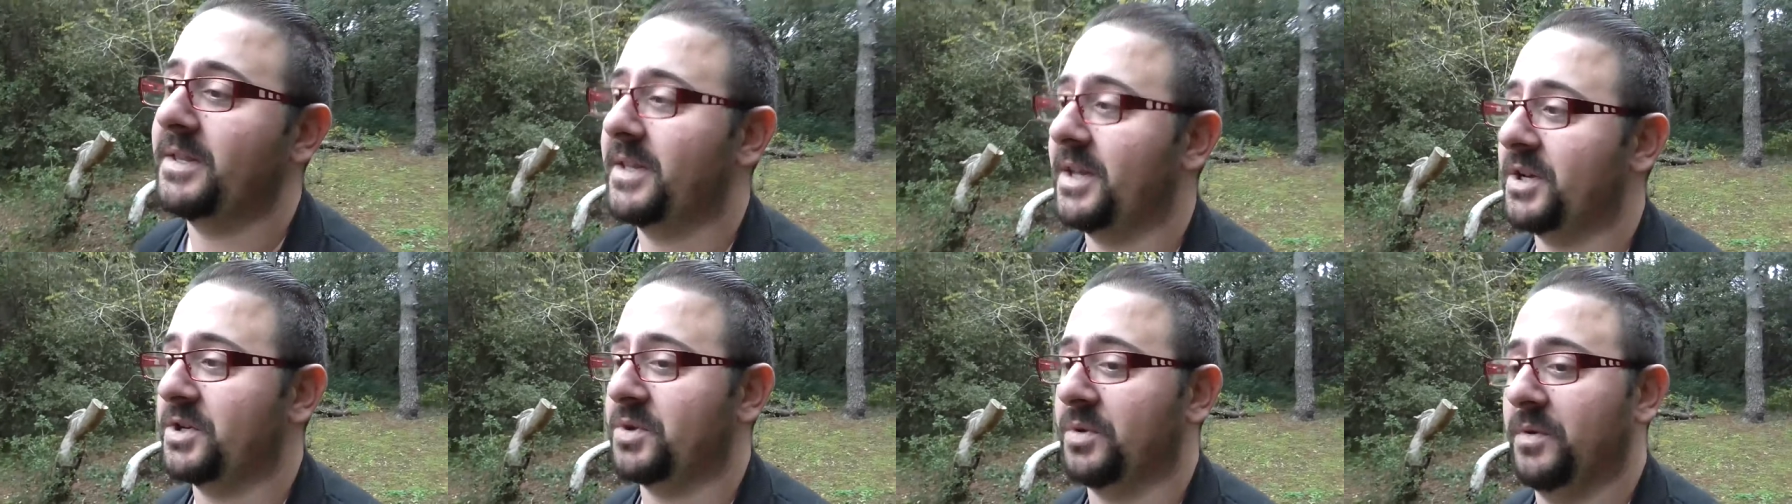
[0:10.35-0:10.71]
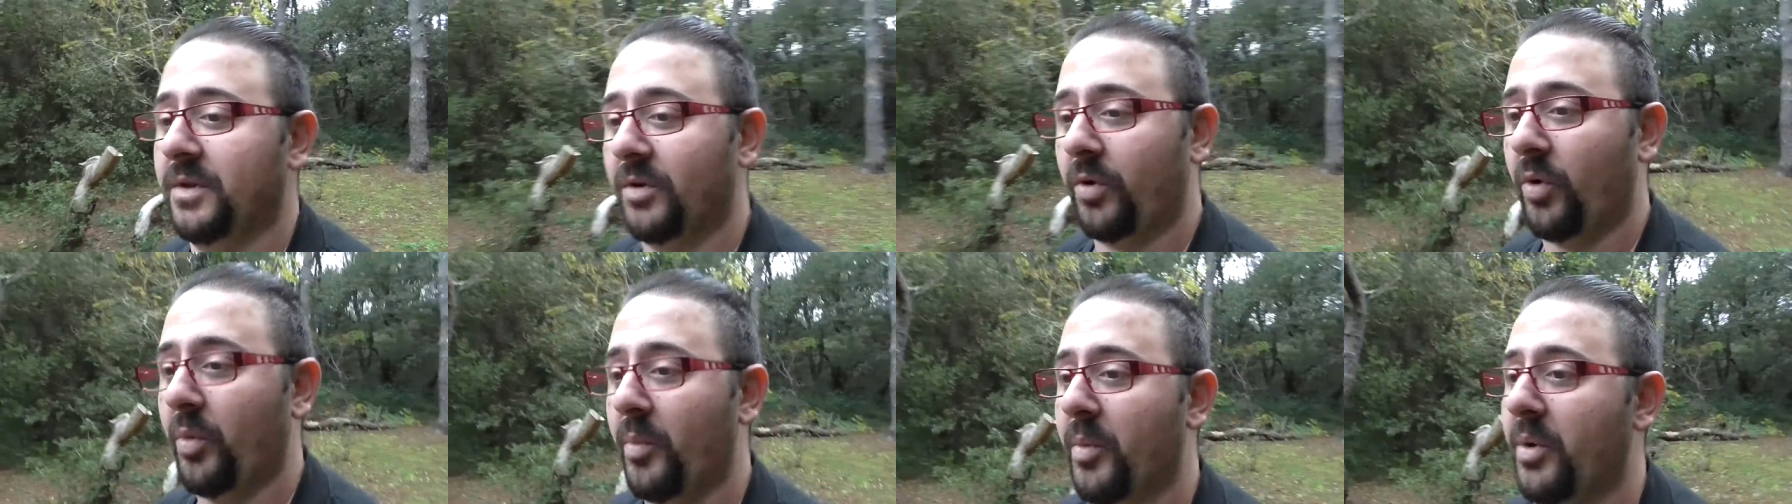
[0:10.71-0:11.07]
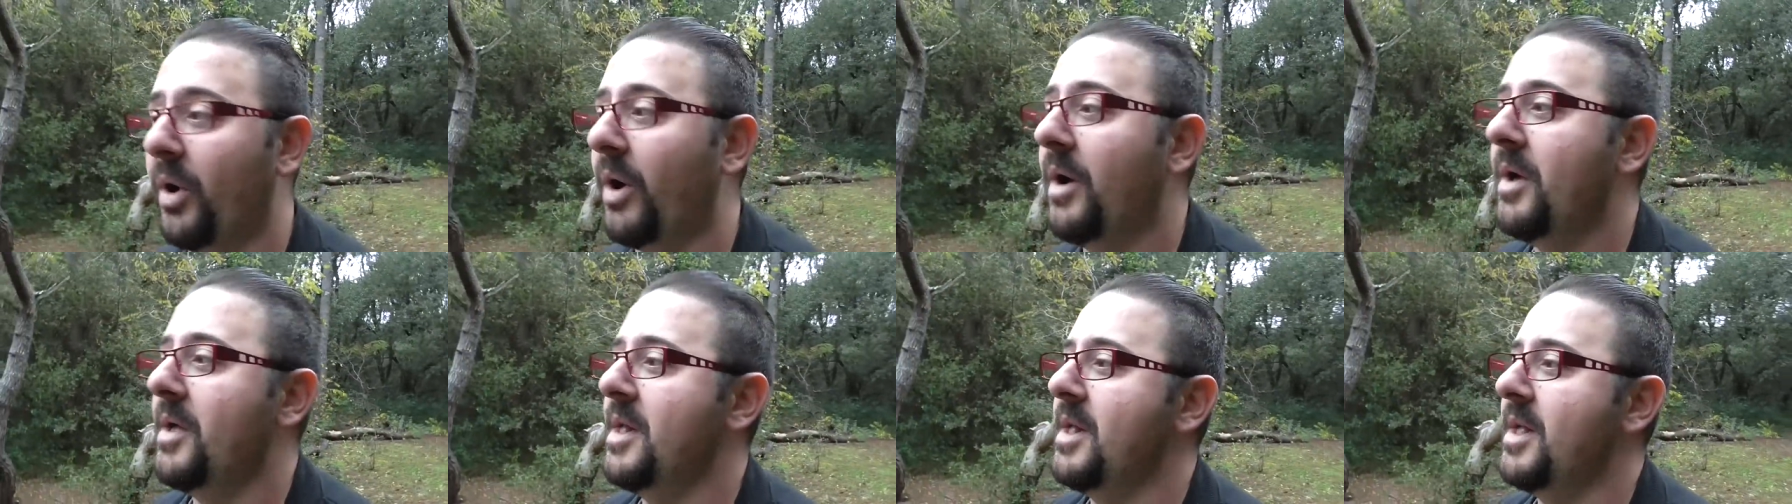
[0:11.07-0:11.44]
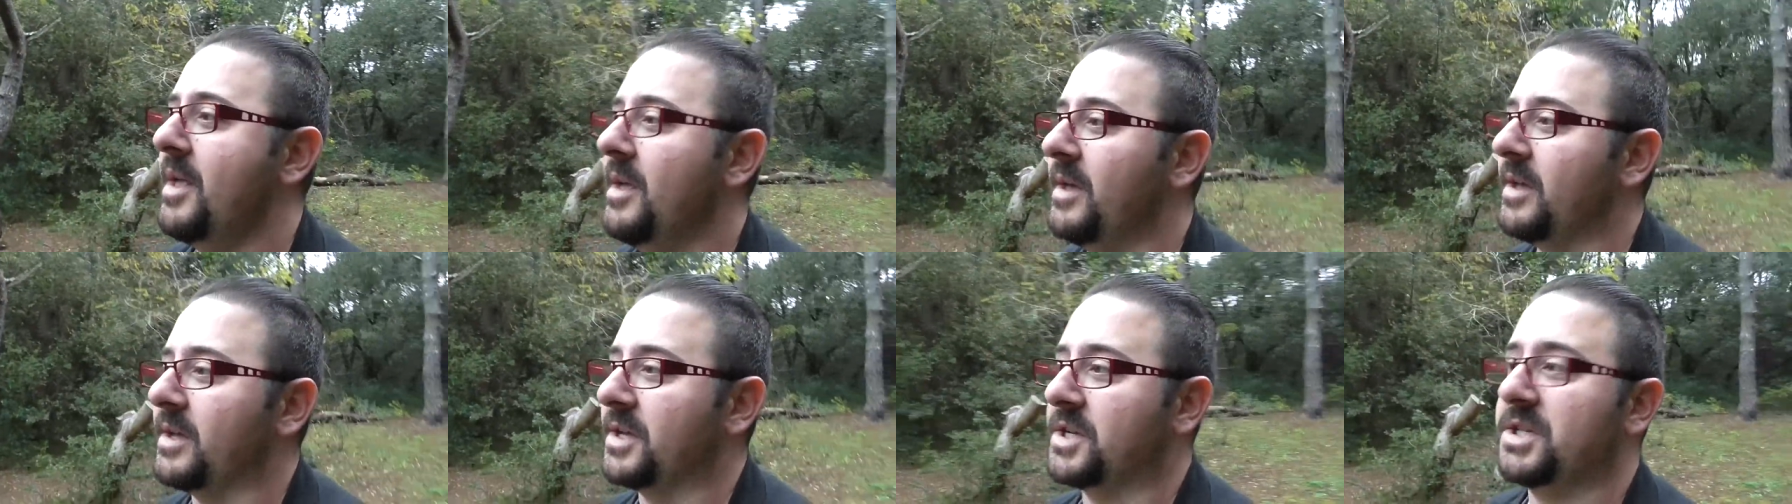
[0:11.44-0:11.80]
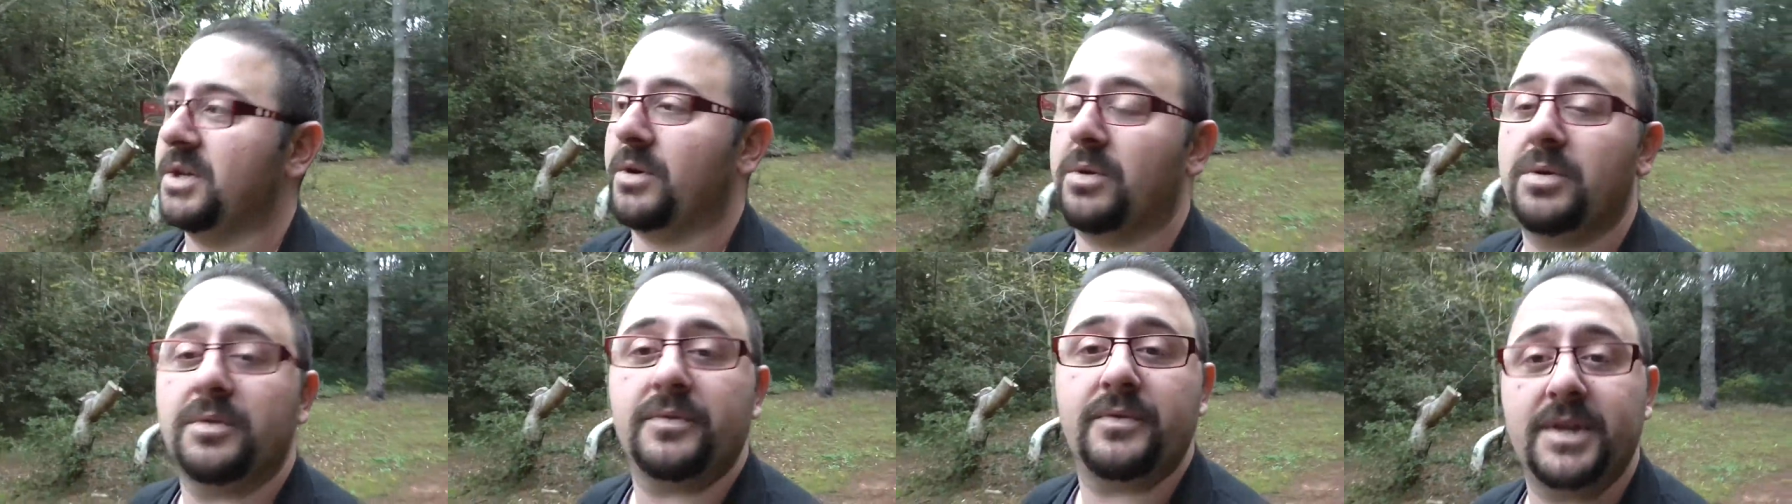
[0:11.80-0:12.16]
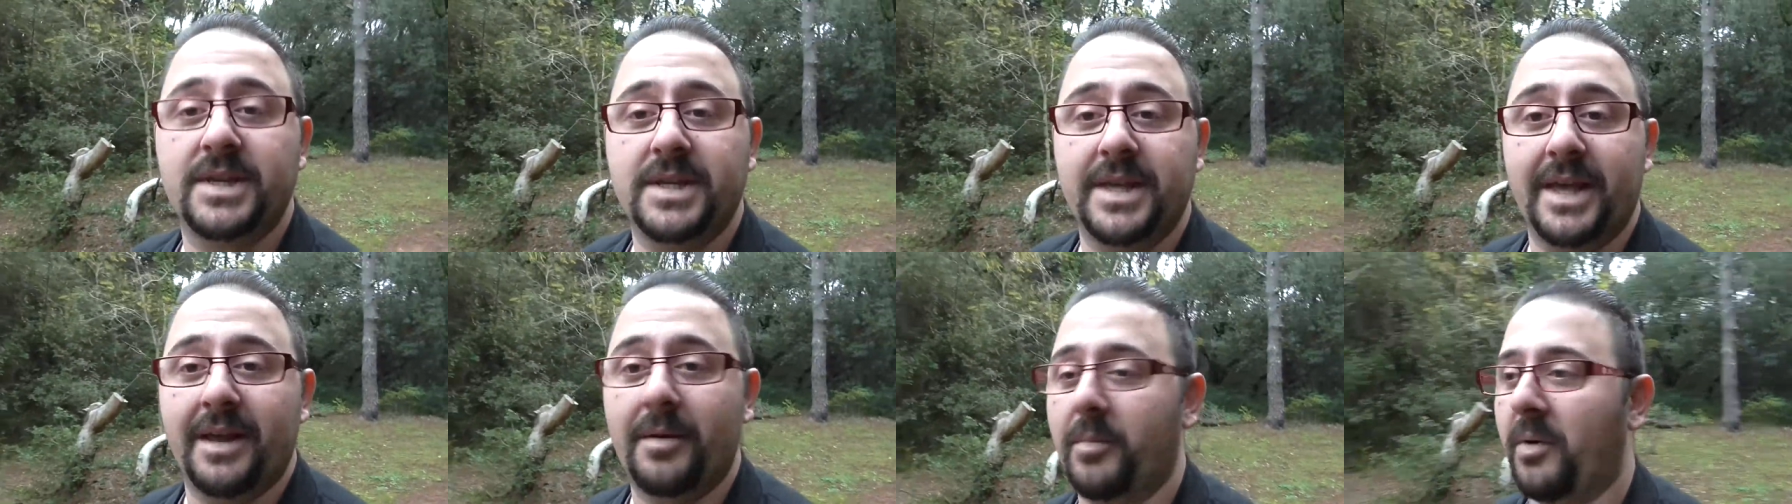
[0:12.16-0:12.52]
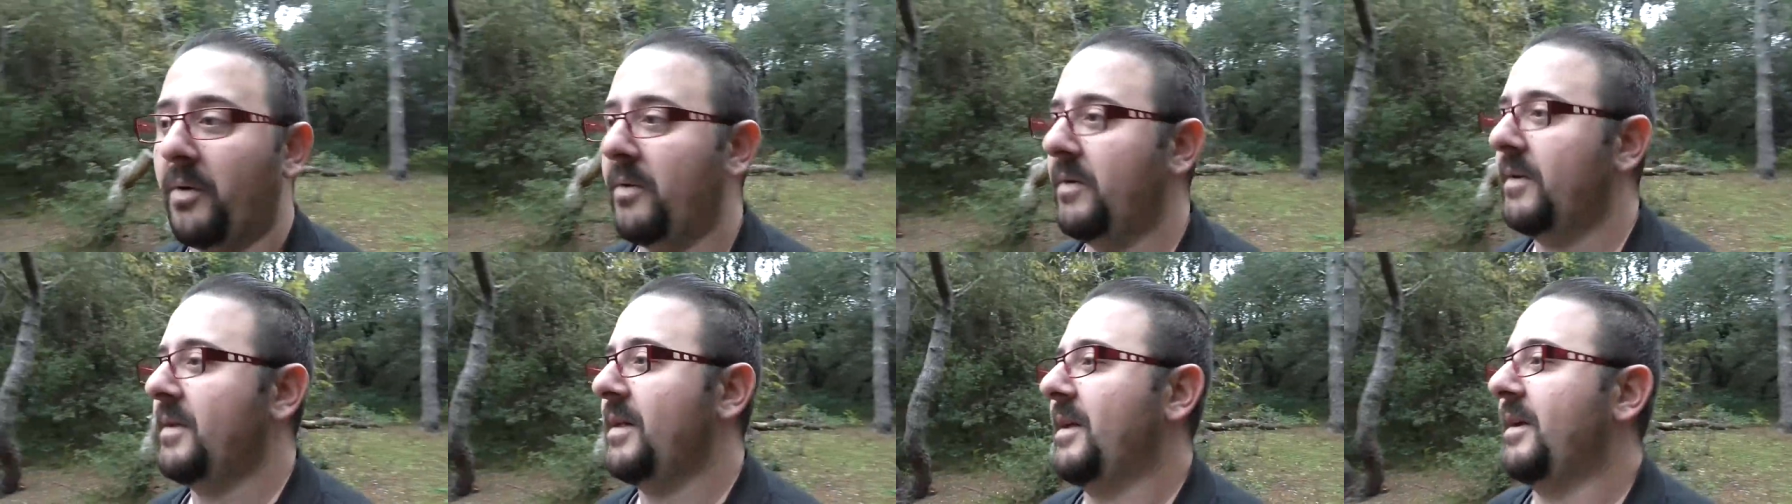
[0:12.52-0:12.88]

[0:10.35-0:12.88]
Cash au dérobeur et que j'ai relevé également.